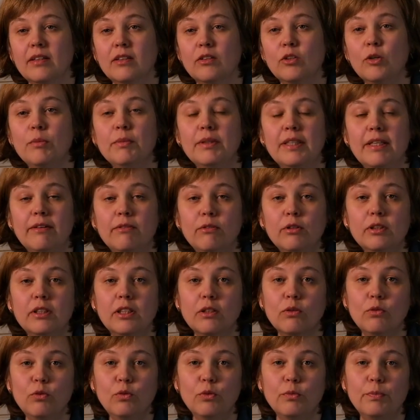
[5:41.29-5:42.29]
Кроме того,
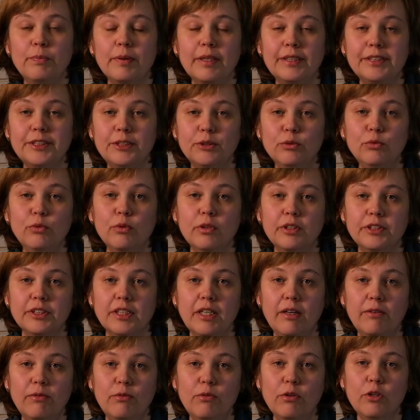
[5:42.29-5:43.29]
такую простую
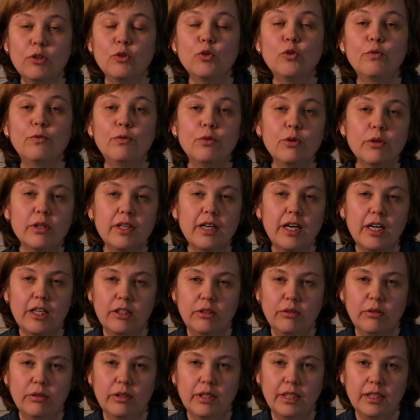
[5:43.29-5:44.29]
разговорную
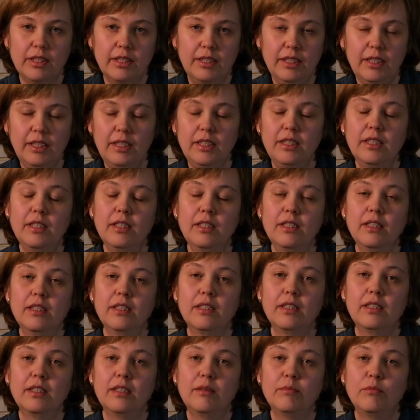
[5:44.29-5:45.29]
вульгарную латынь
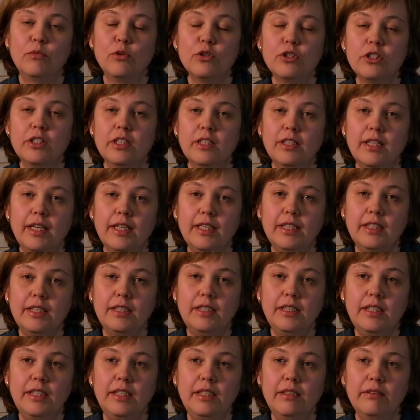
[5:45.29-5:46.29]
а, можно
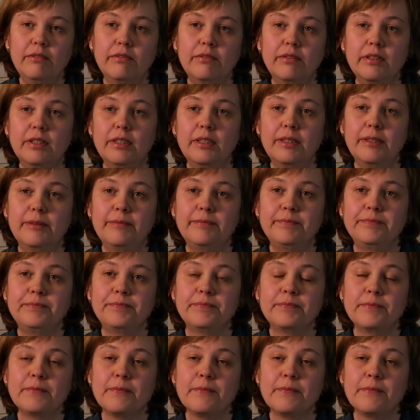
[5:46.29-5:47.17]
найти в,